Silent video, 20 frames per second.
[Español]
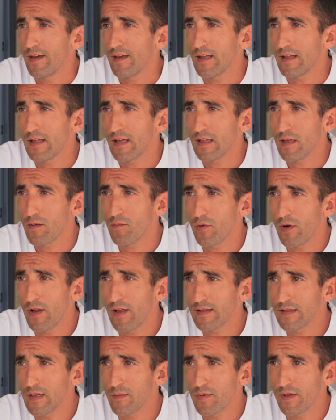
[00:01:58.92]
Y esta
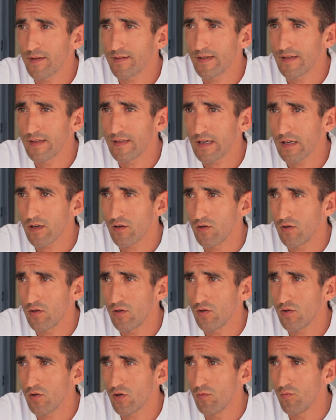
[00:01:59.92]
temporada se presenta
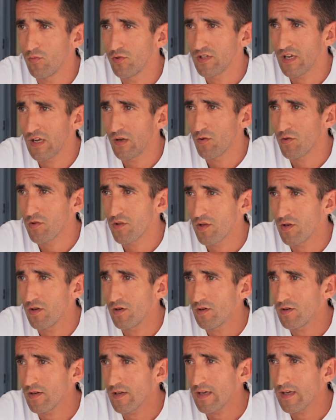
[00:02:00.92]
con mucha
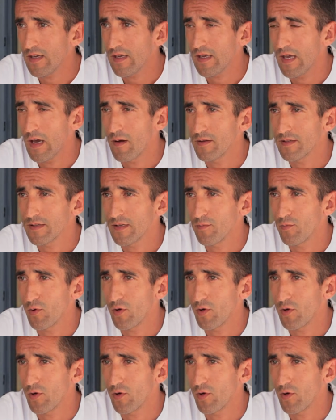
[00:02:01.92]
ilusión y a ver si